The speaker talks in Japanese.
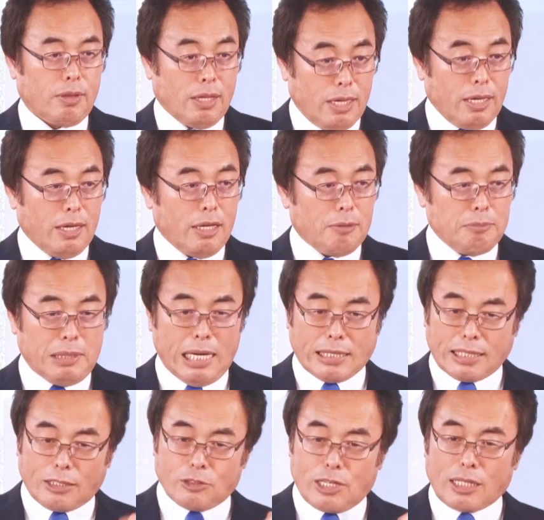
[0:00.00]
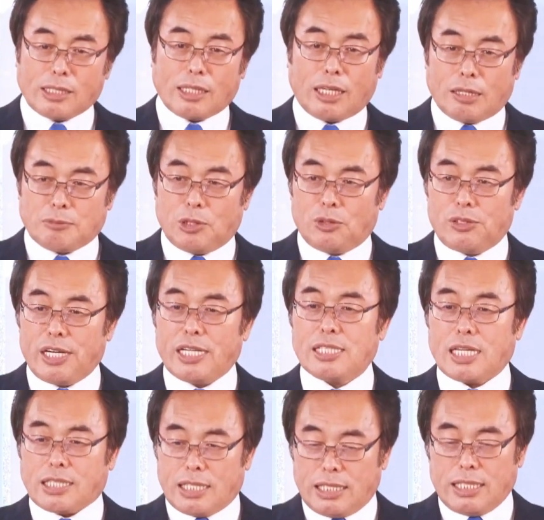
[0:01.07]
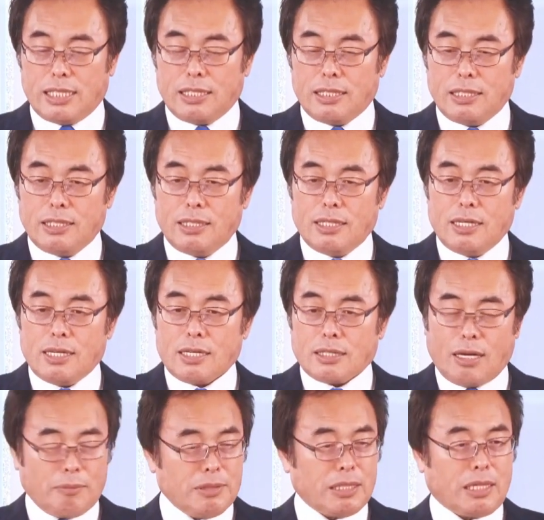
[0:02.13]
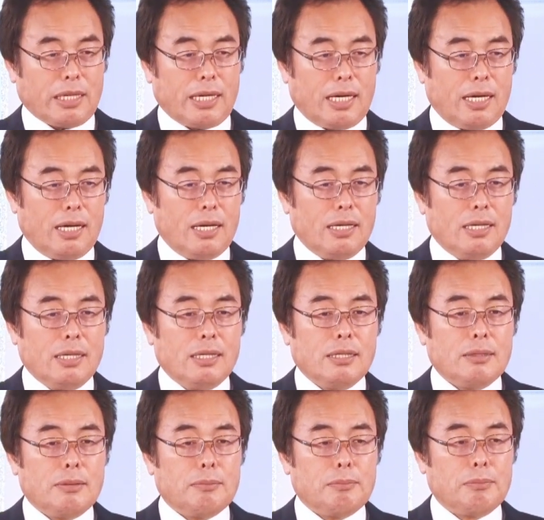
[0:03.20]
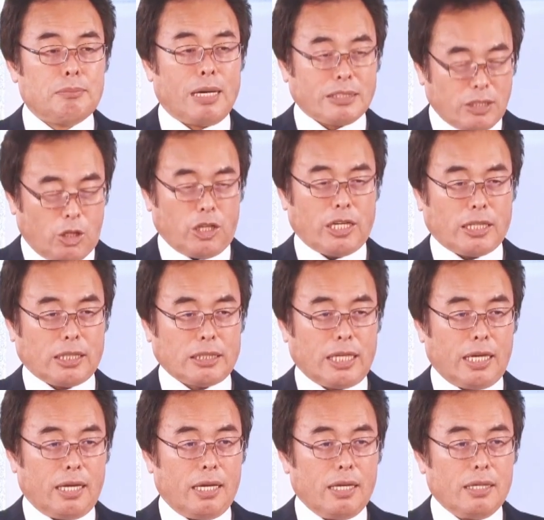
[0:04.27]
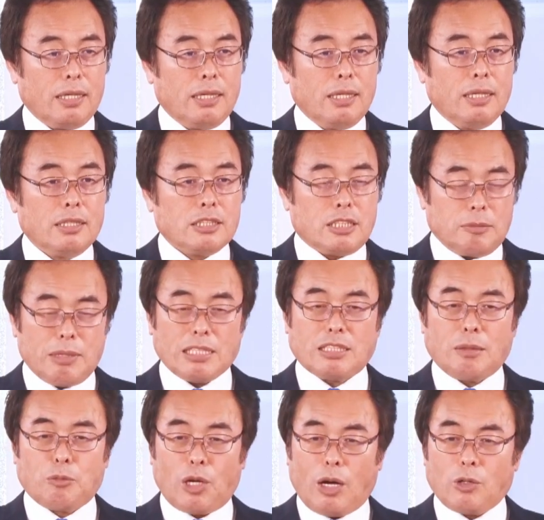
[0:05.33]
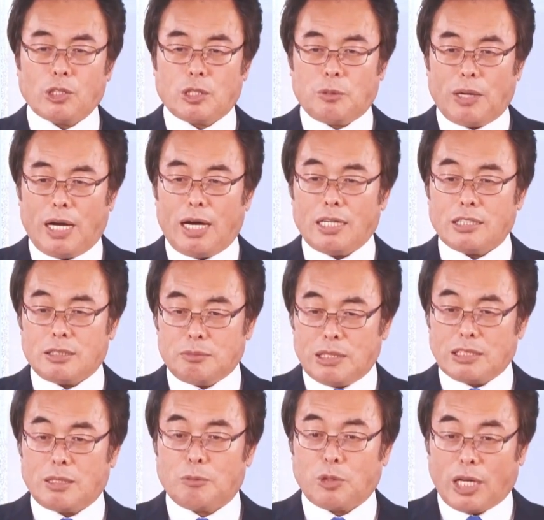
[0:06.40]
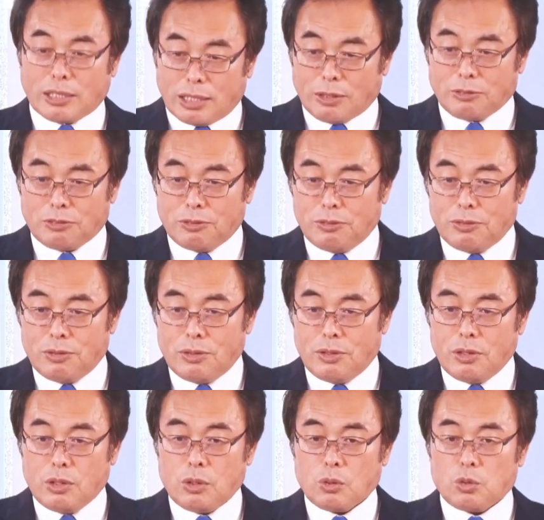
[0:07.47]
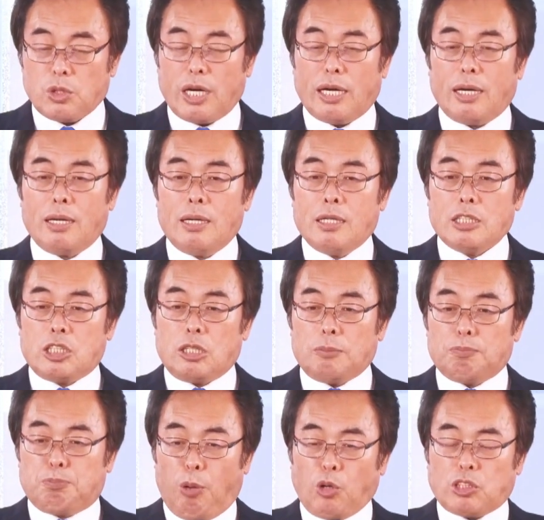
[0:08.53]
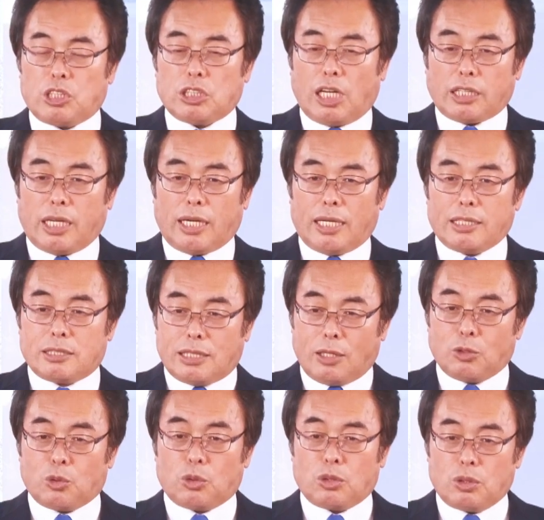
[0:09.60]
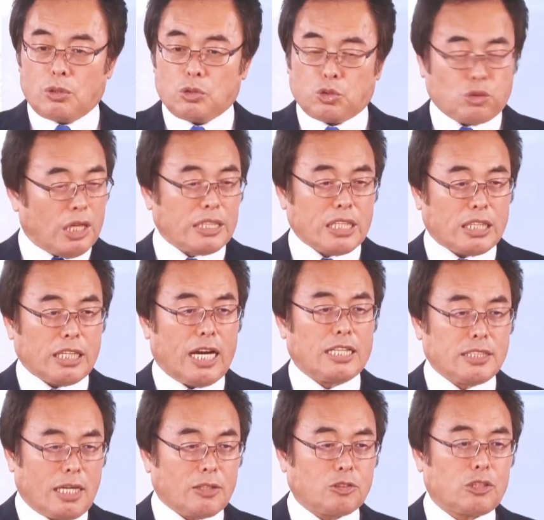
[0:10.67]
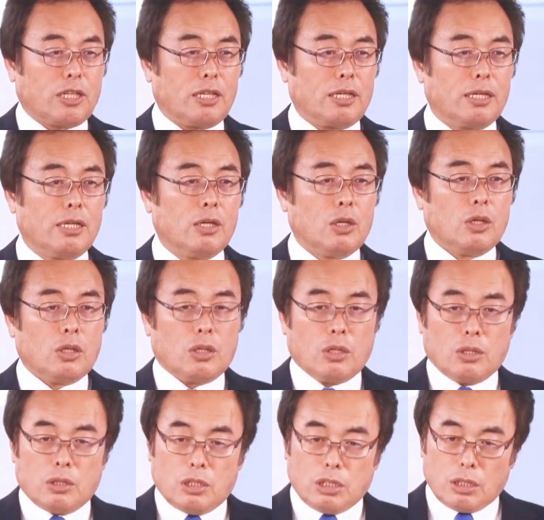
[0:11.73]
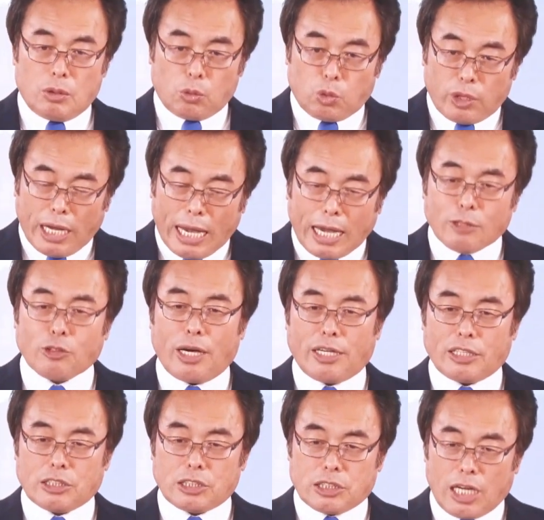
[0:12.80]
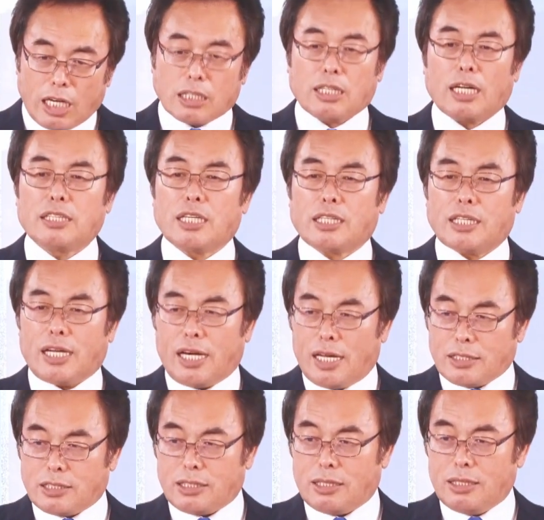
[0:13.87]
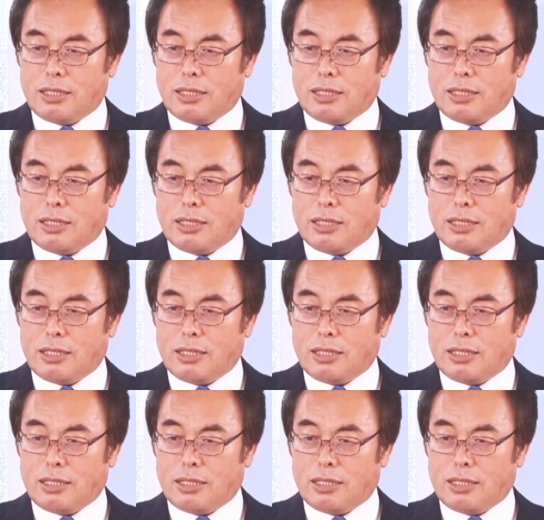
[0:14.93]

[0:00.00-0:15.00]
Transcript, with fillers: ね、皆さんの中からも霊的に神から交わる中で示してもらう人は示してもらっている。これは牧師だけが言ってる主観的な話じゃなくてこれはある話客観的な話